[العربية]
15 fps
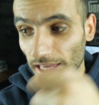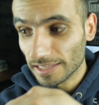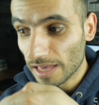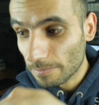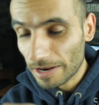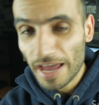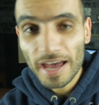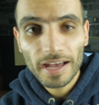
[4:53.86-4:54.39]

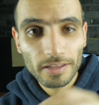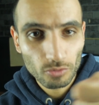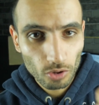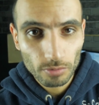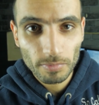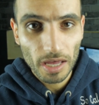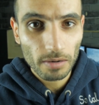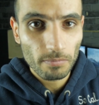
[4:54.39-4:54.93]
ايام الاحد
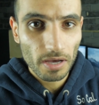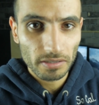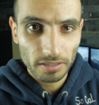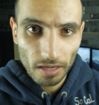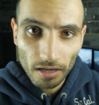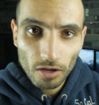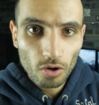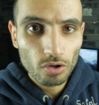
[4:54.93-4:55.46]
هون
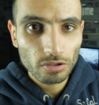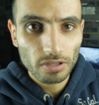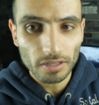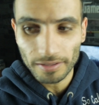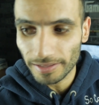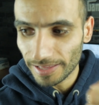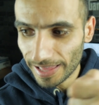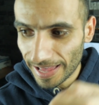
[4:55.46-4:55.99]
بالمانيا
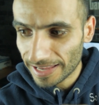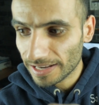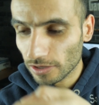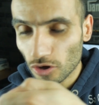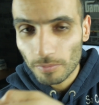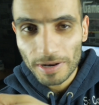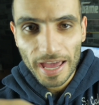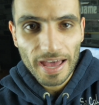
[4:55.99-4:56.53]
عطله انا
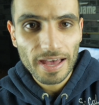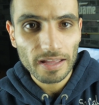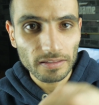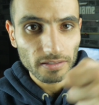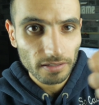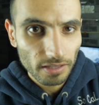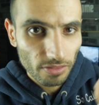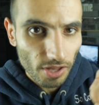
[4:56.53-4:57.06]
يوم الاحد
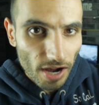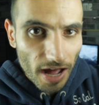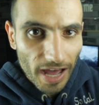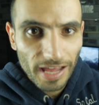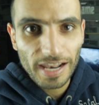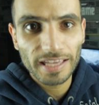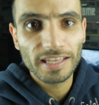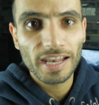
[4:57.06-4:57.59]
اذا
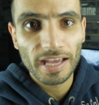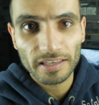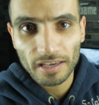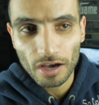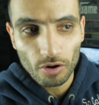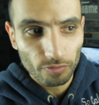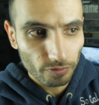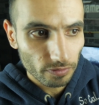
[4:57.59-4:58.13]
راح علي
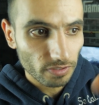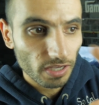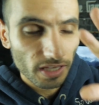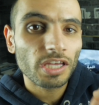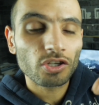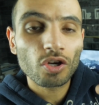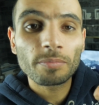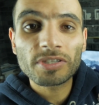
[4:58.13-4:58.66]
الانكوفن
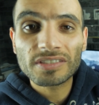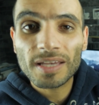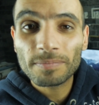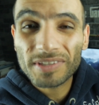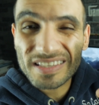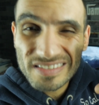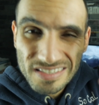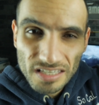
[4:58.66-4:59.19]
يعني يوم
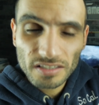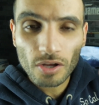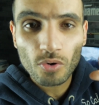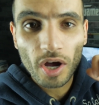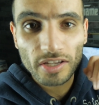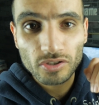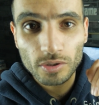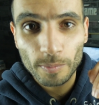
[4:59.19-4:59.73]
السبت نسيت
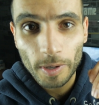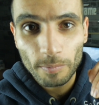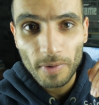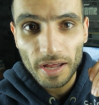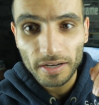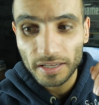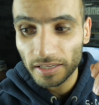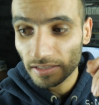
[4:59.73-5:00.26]
اروح على السوبر
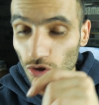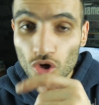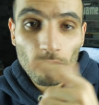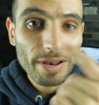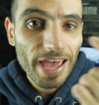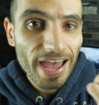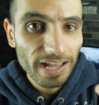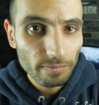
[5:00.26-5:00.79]
ماركت يوم
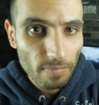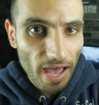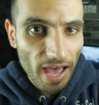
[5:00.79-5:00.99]
الاحد